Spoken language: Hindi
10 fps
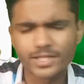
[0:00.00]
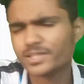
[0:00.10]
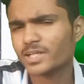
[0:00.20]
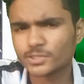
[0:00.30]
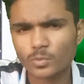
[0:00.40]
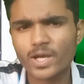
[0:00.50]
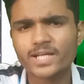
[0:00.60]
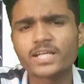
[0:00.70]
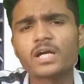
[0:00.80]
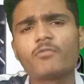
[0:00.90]
रेट करना चाहूँगा
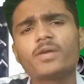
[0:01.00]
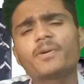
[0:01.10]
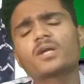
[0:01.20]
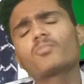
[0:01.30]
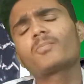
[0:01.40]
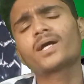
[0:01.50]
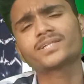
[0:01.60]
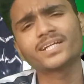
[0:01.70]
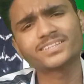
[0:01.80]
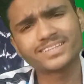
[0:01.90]
एक्टिंग का वहीं पर अगर हम बात करें